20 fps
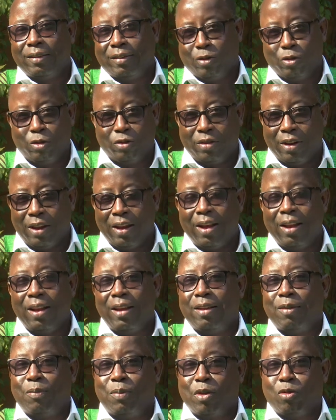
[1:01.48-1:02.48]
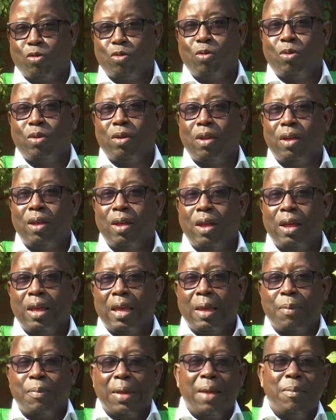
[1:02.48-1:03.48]
c'est un Sénégalais, bien sûr.
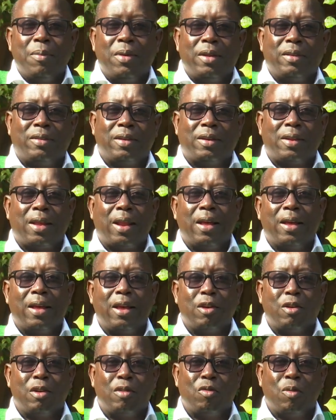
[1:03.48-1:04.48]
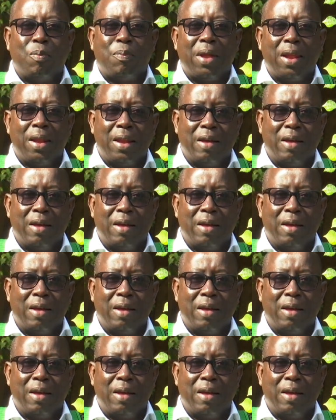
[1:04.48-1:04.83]
Ibrahim, c'est Teranga dont vous parlez